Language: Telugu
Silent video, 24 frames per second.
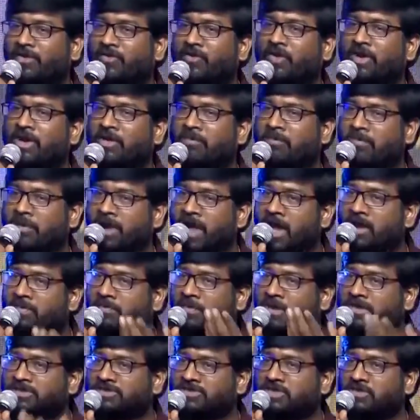ఒక బ్లాక్
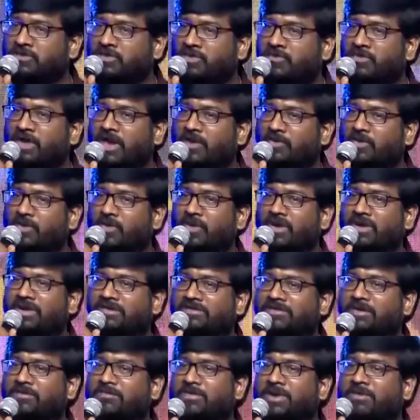బాస్టర్ మూవీ అనుకోకుండా
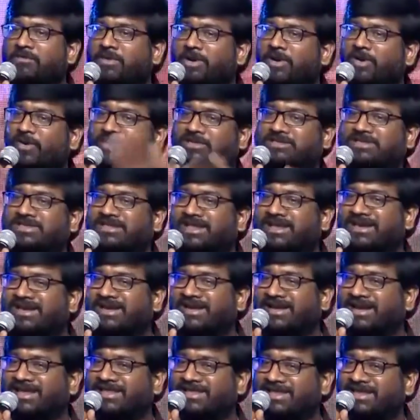సెప్టెంబర్లోకి
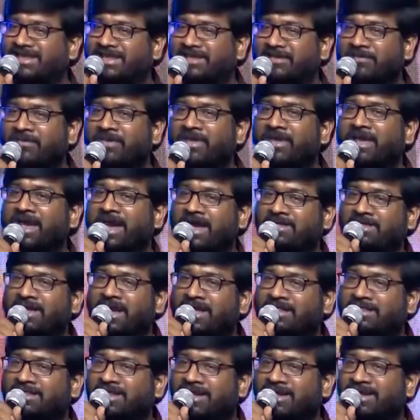వచ్చిందంటండి అది అదే
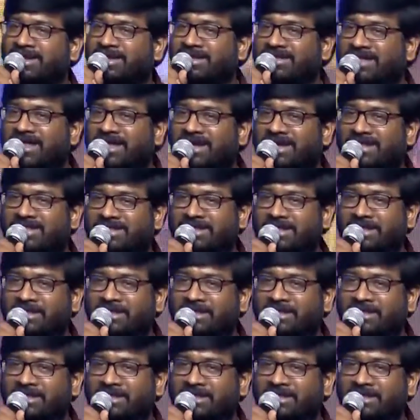అత్తారింటికి దారేది